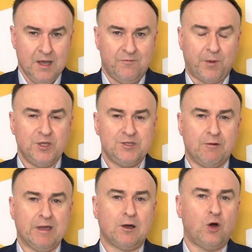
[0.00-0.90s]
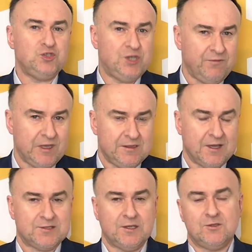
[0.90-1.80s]
W poniedziałek o
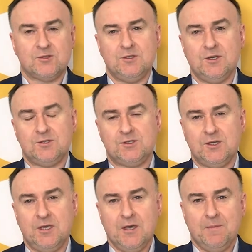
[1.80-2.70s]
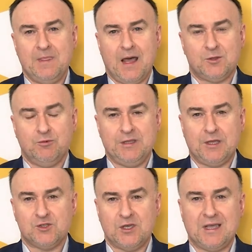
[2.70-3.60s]
19.30 na
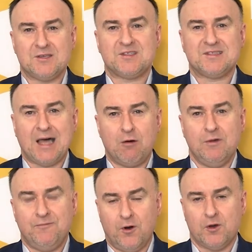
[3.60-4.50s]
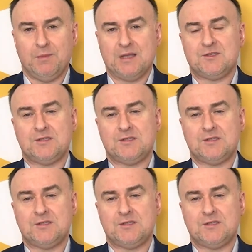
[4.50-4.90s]
Twitterze nasz stały format,